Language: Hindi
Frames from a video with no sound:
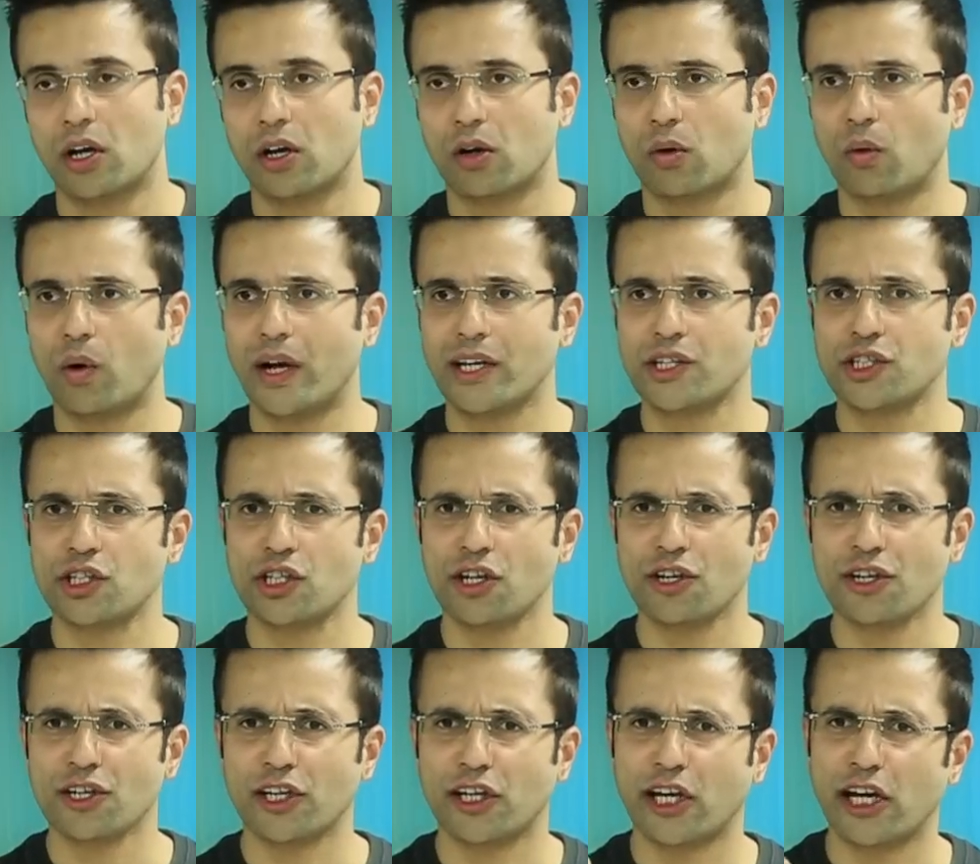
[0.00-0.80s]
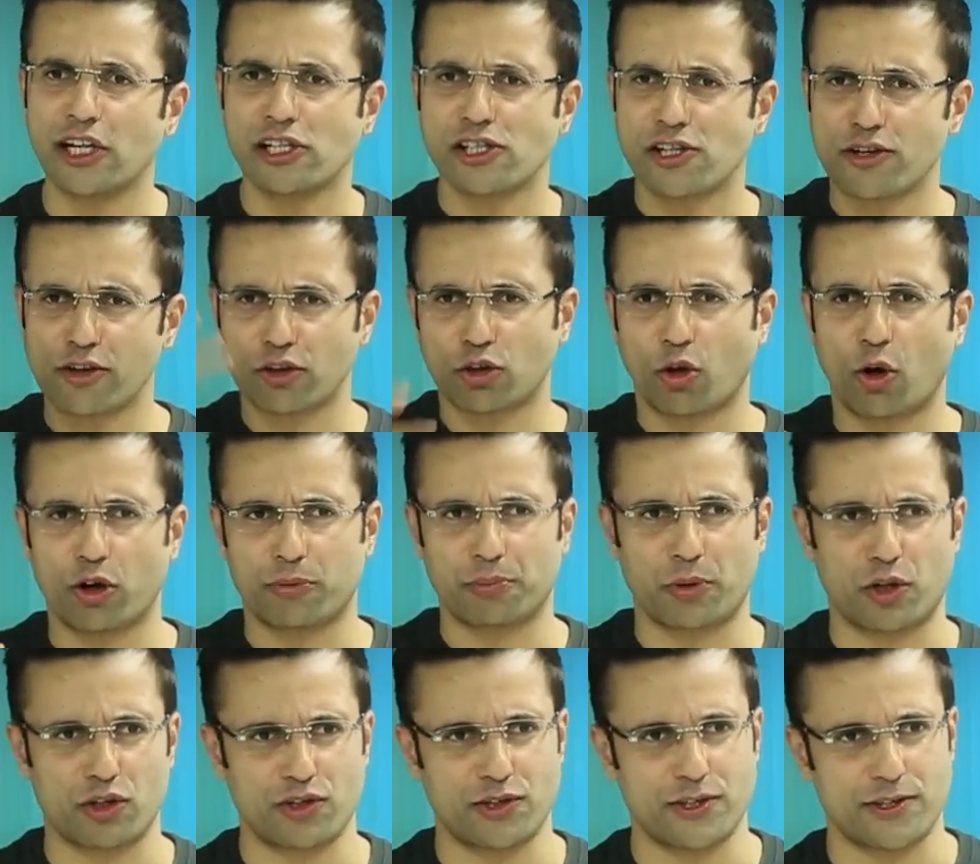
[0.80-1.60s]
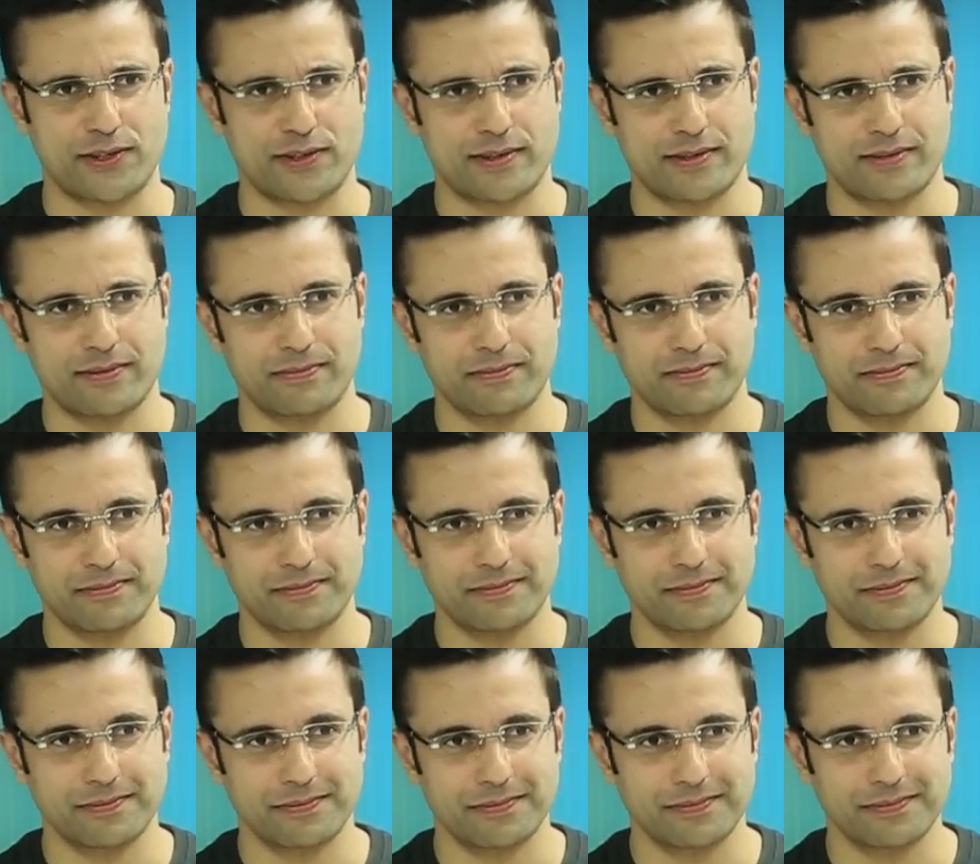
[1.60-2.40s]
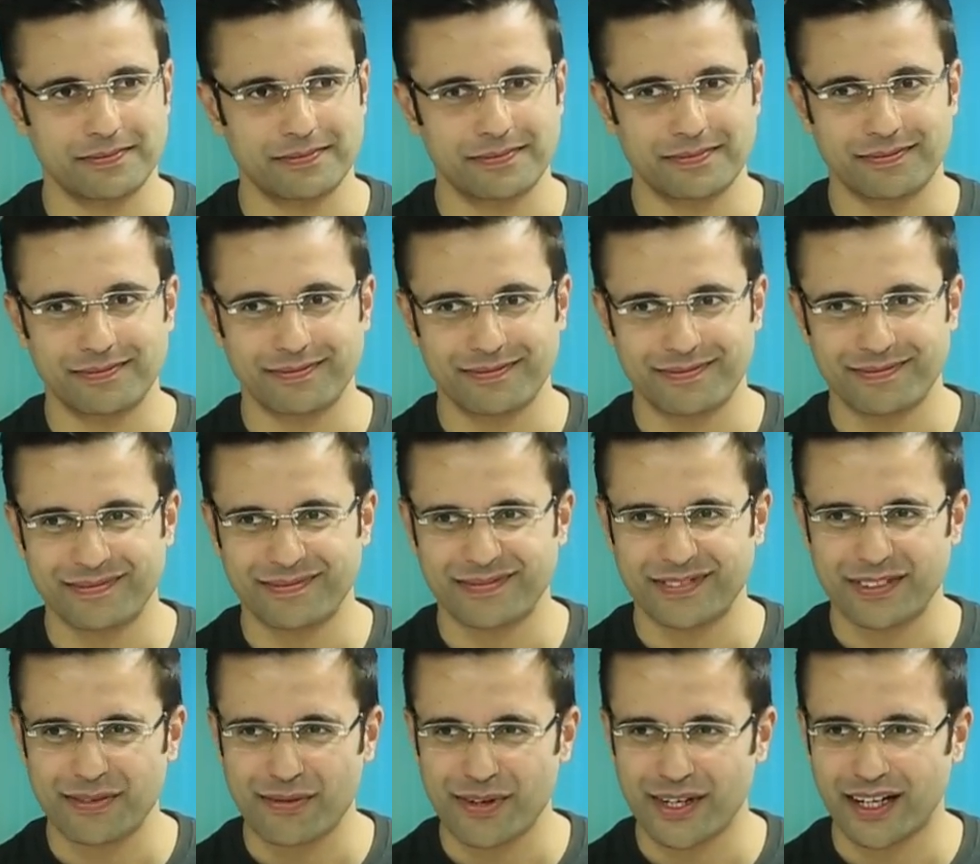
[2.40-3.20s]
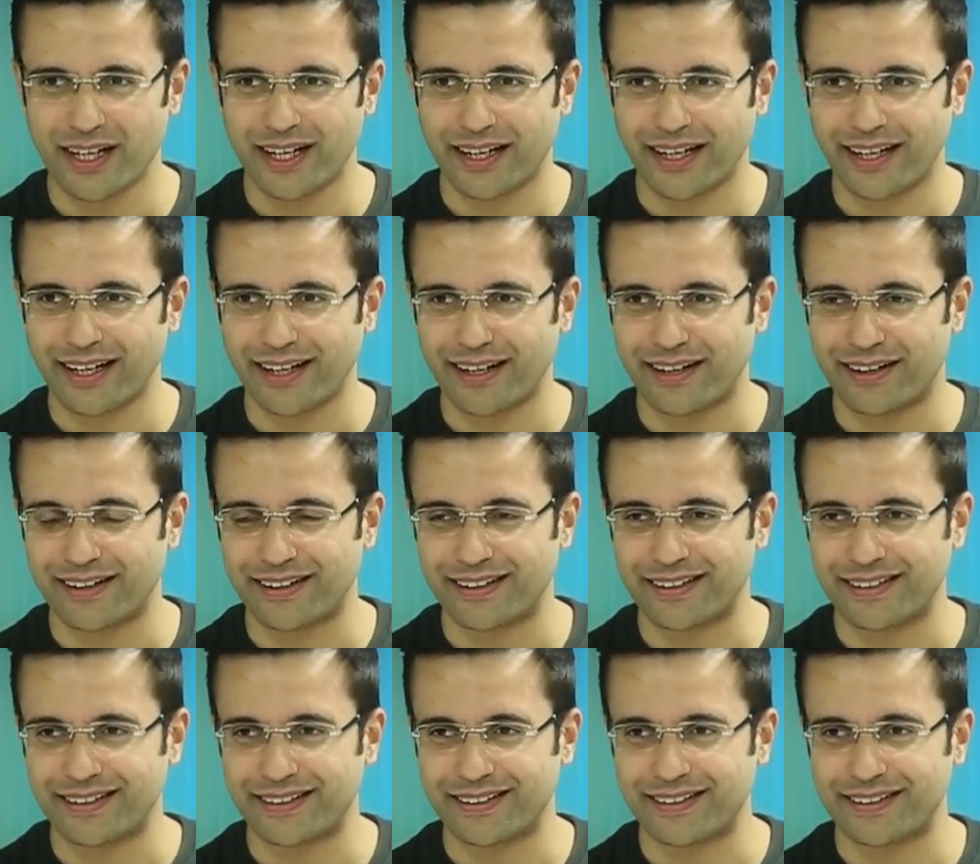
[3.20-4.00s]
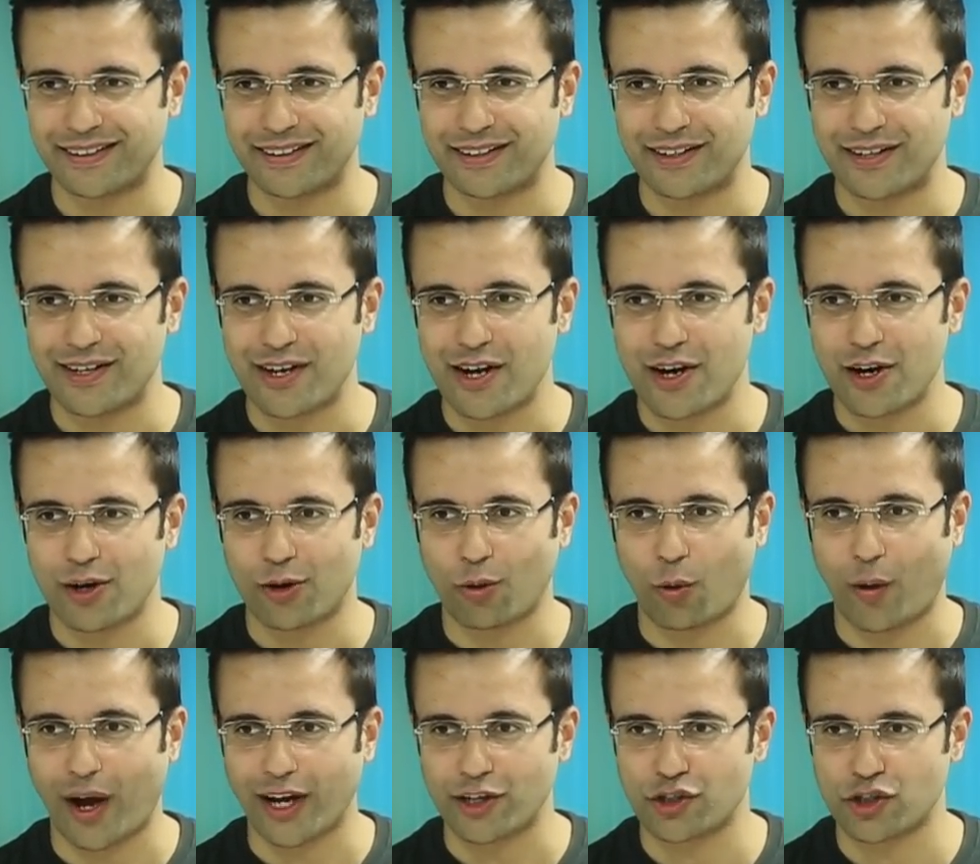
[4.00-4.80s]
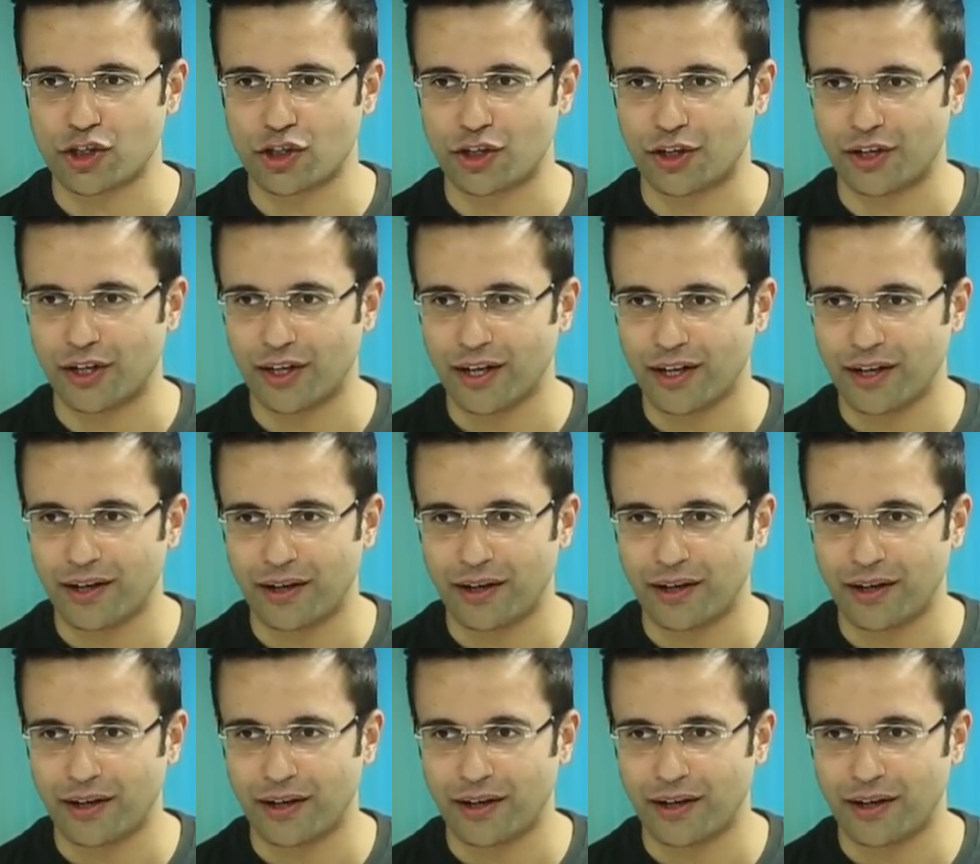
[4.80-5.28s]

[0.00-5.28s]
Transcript: क्वेश्चन किल्स योर थॉट प्रोसेस आ गया ना क्वेश्चन